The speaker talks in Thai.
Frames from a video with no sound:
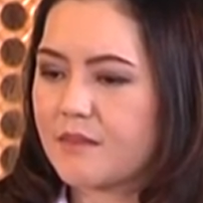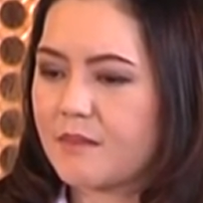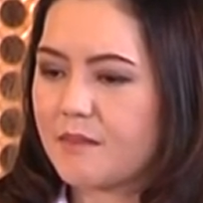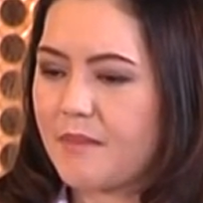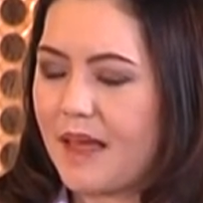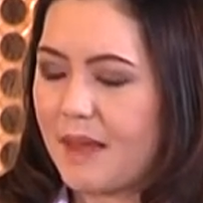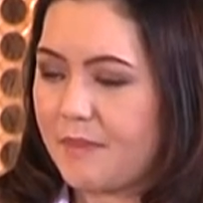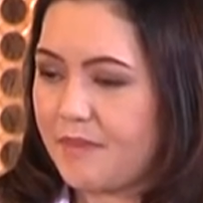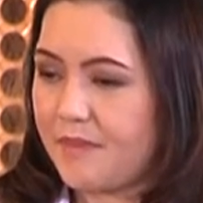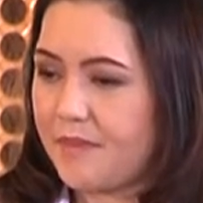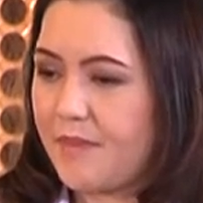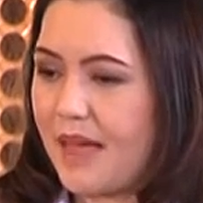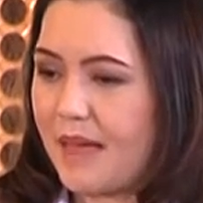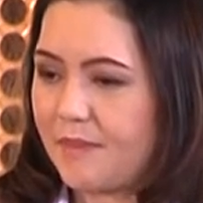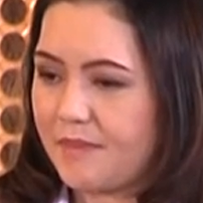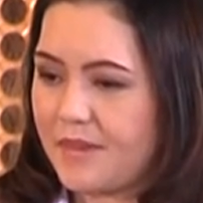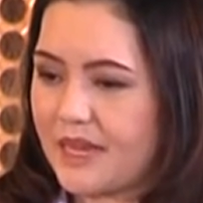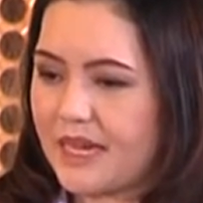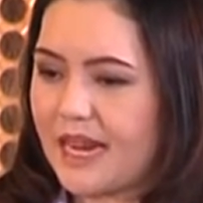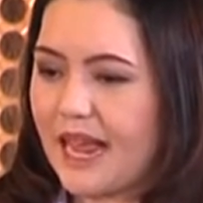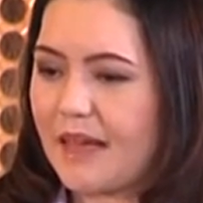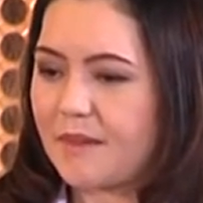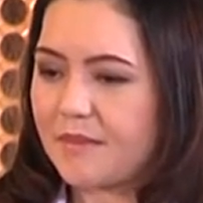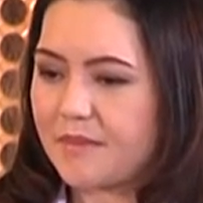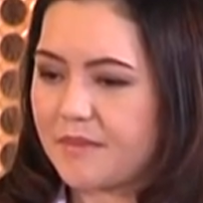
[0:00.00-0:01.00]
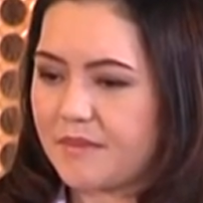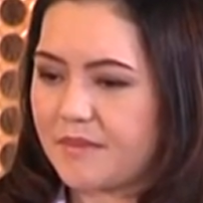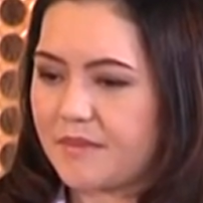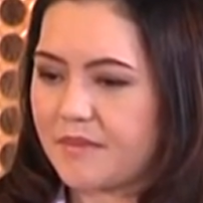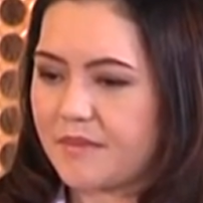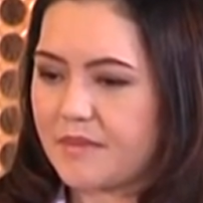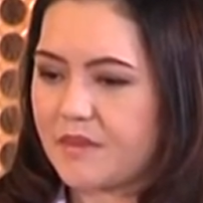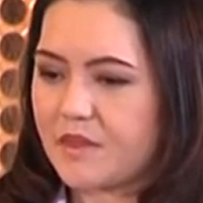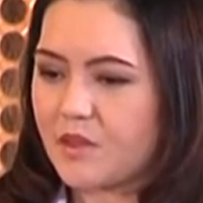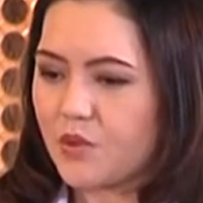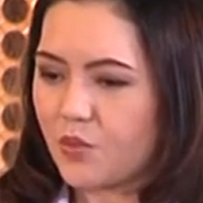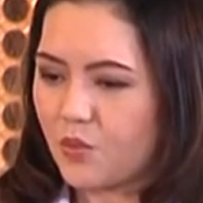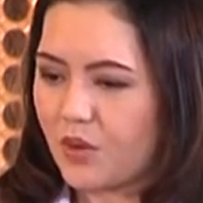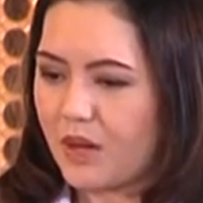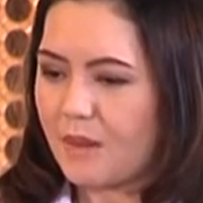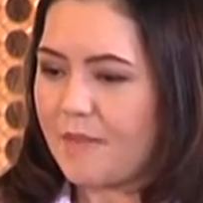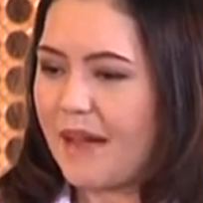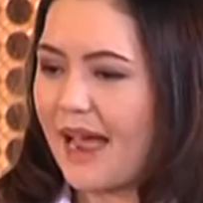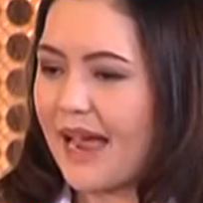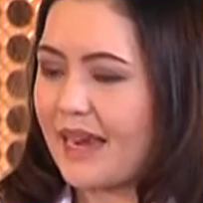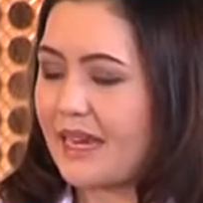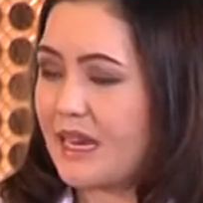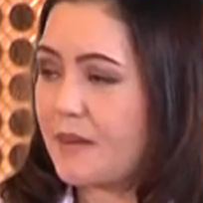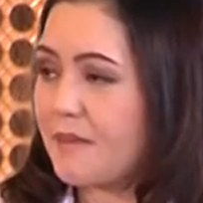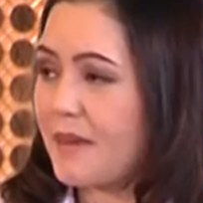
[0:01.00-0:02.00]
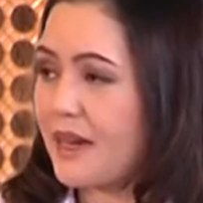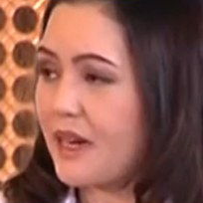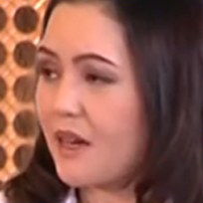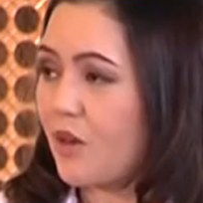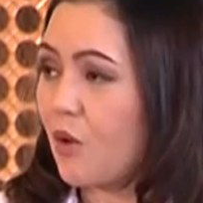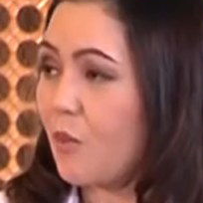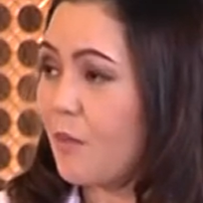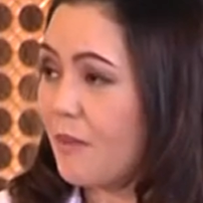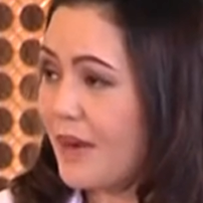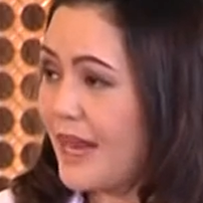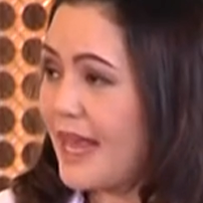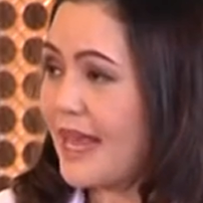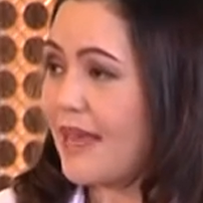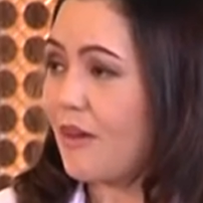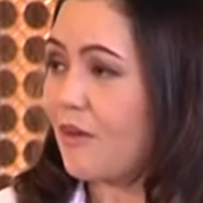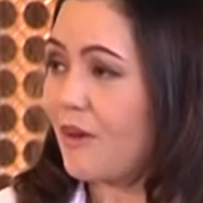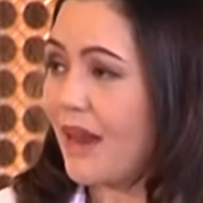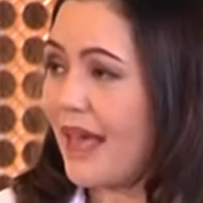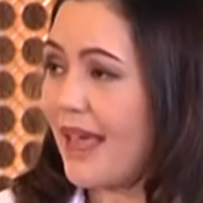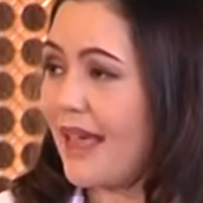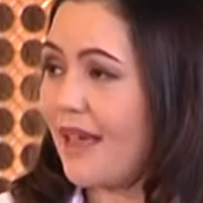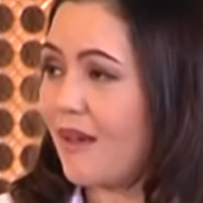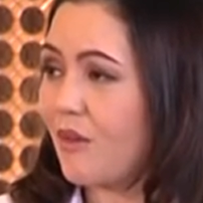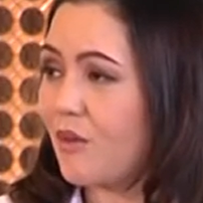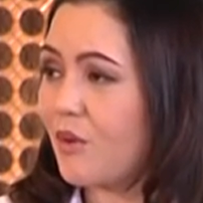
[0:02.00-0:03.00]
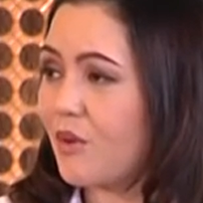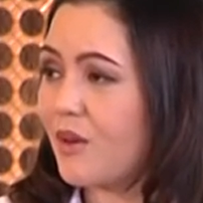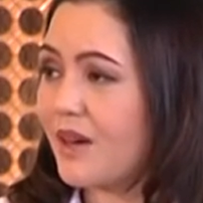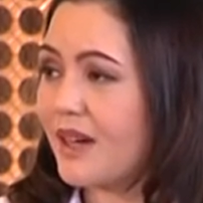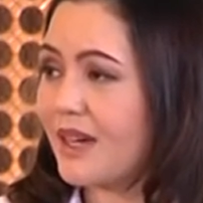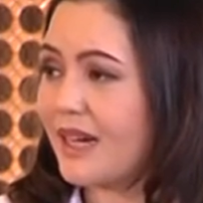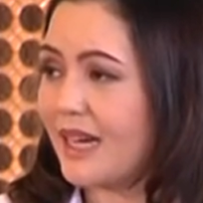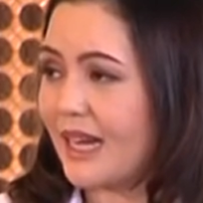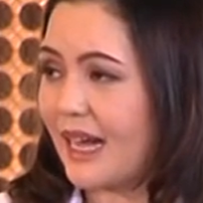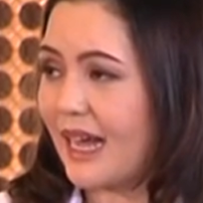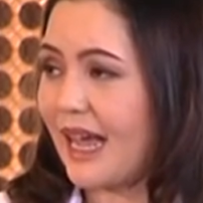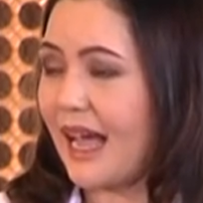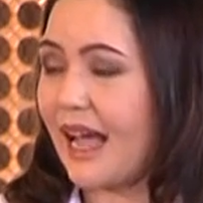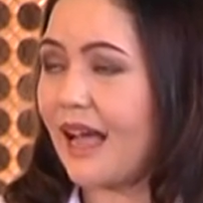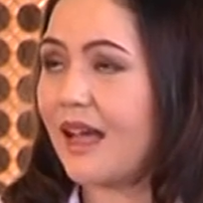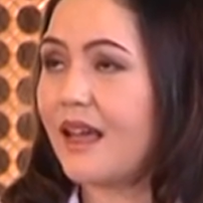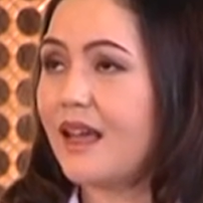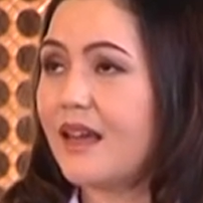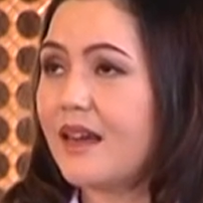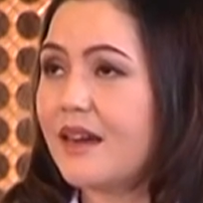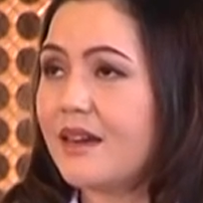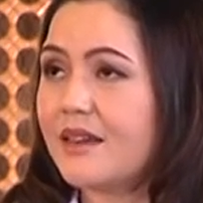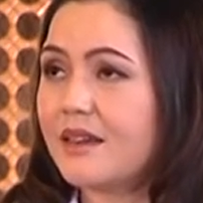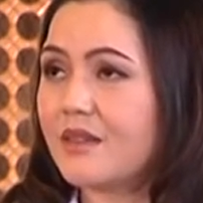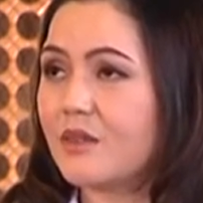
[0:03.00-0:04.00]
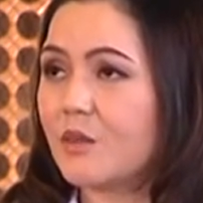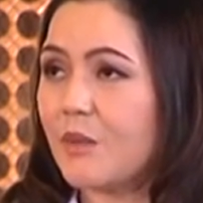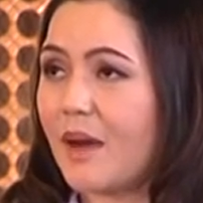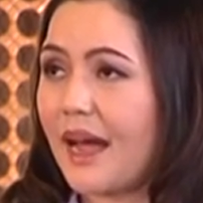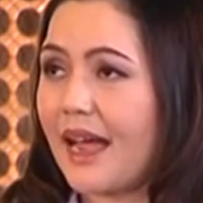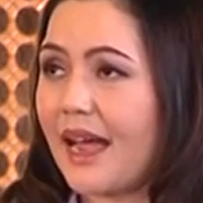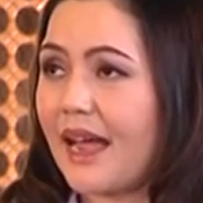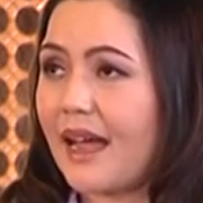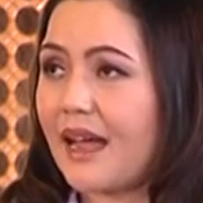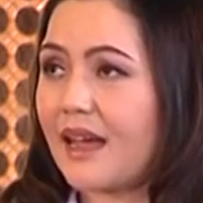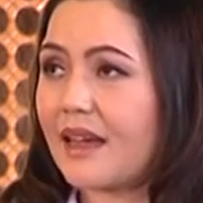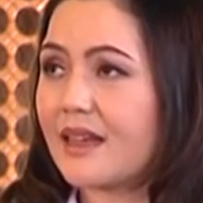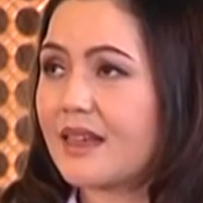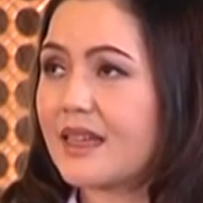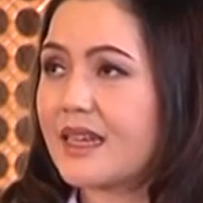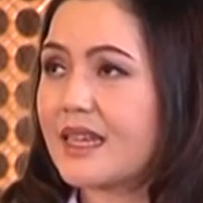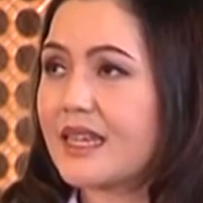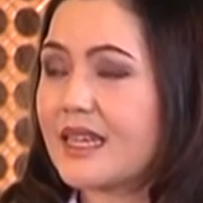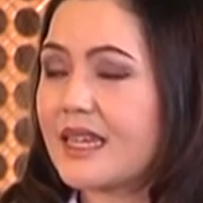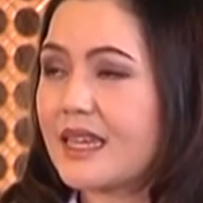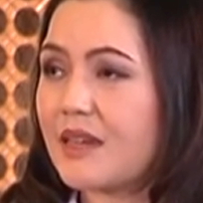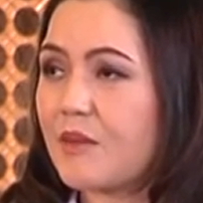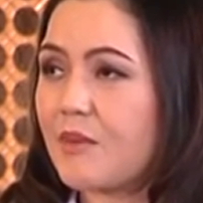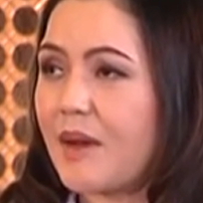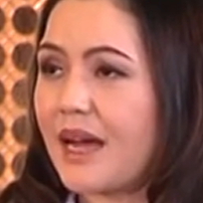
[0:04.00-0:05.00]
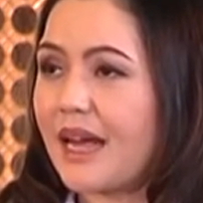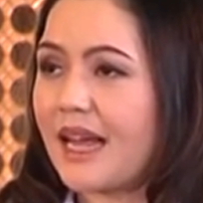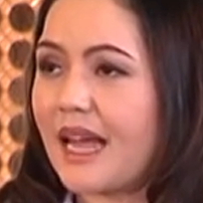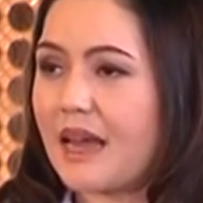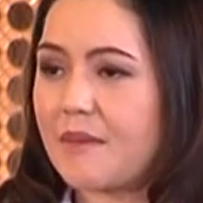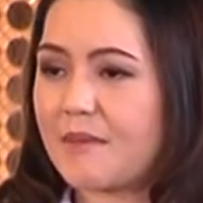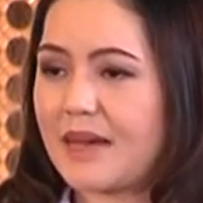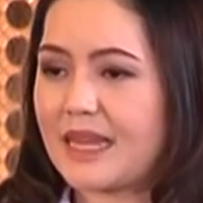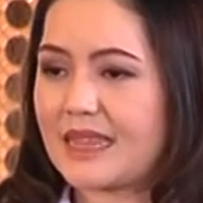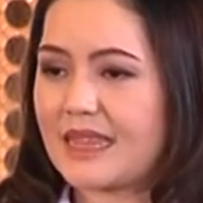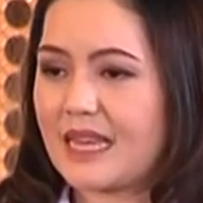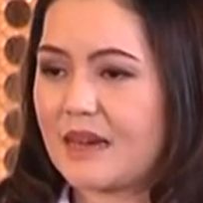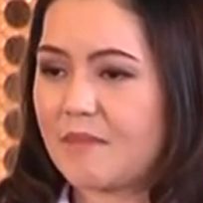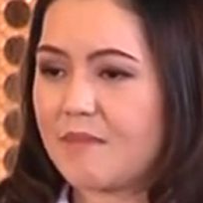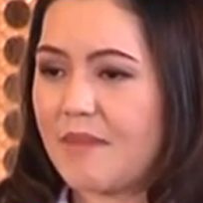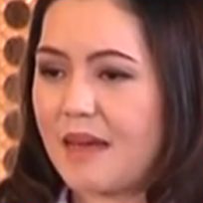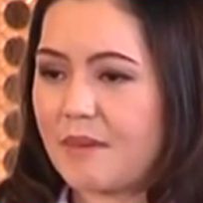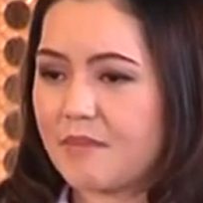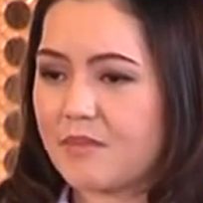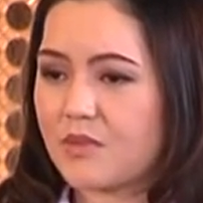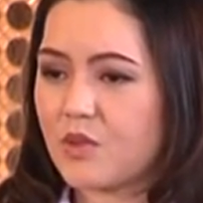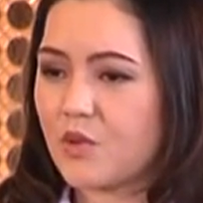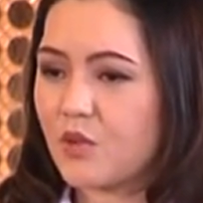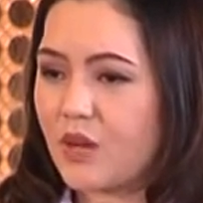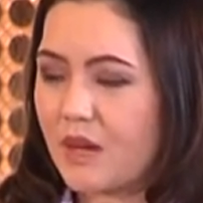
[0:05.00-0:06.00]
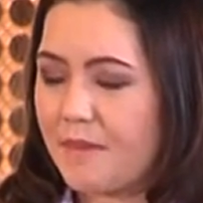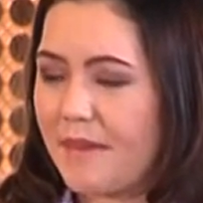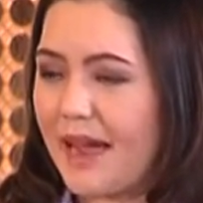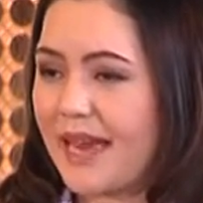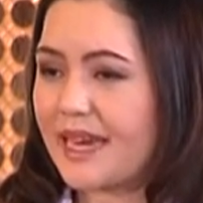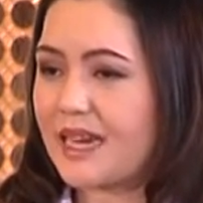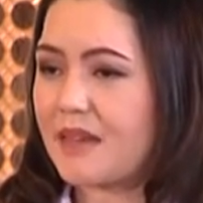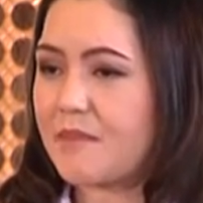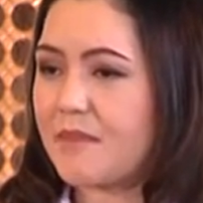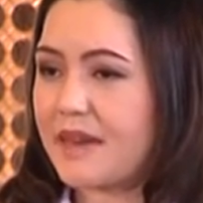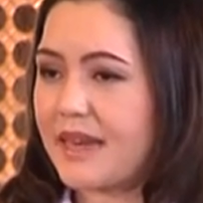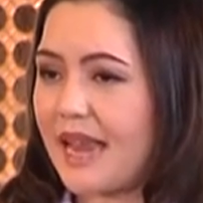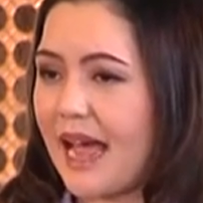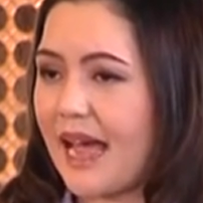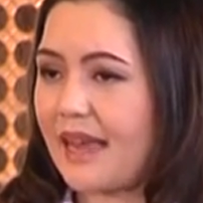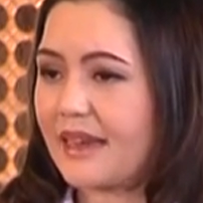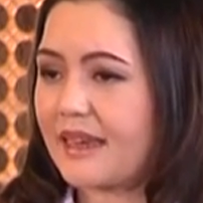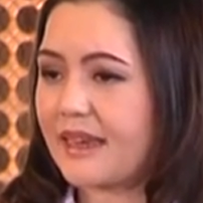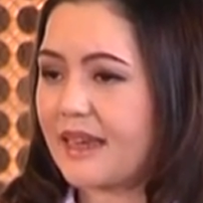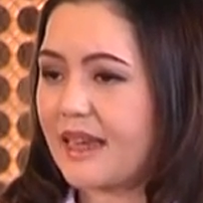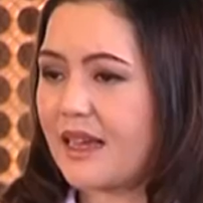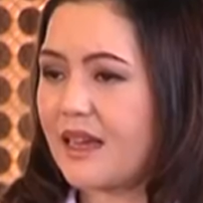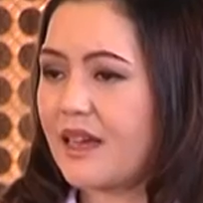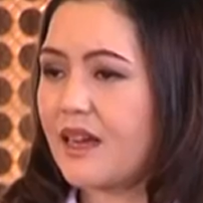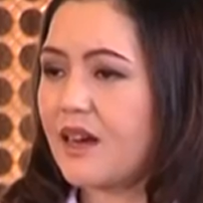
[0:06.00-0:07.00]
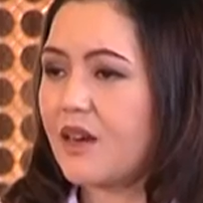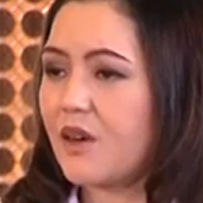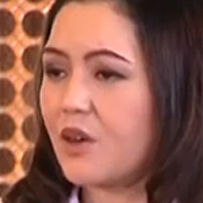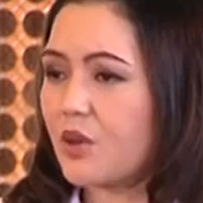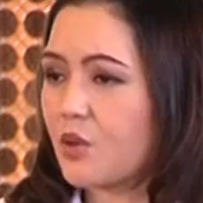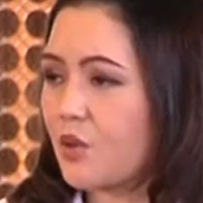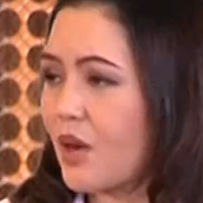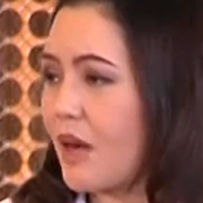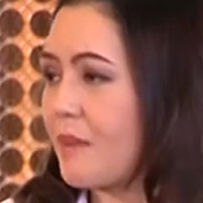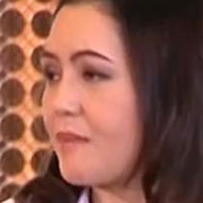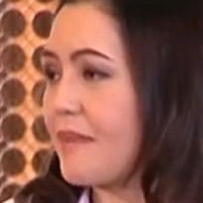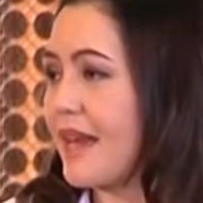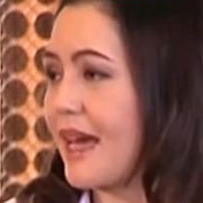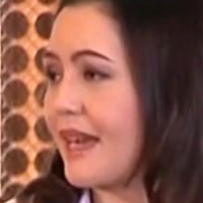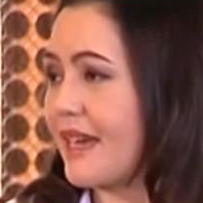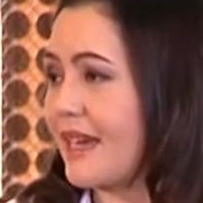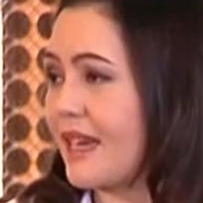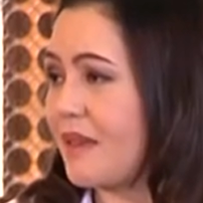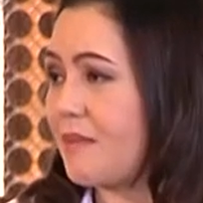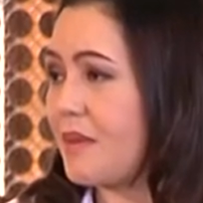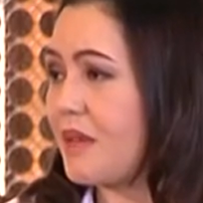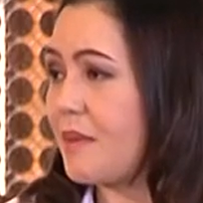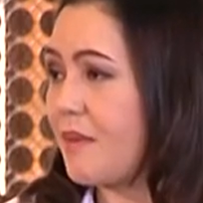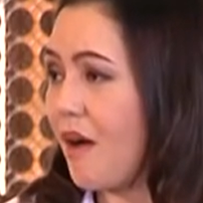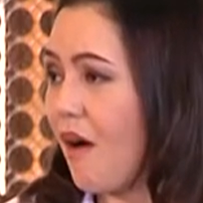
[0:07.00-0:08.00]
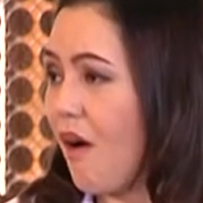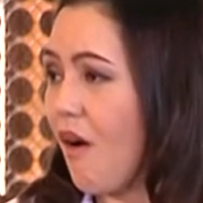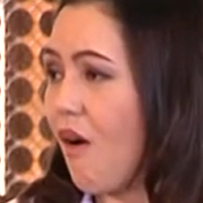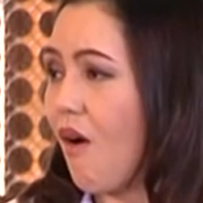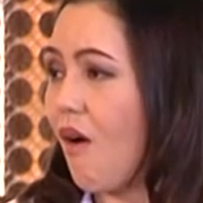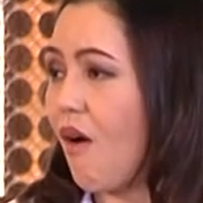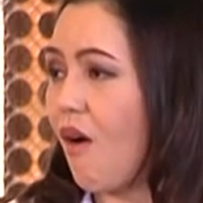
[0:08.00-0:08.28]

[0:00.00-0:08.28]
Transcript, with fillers: แบบแบบที่ทำรูระบายเนี่ยมันล้มเหลวแล้วนะคะหรือว่าคิดว่าการผ่าตัดแบบรูระบายธรรมดาเนี่ยลดความดันได้ไม่พอ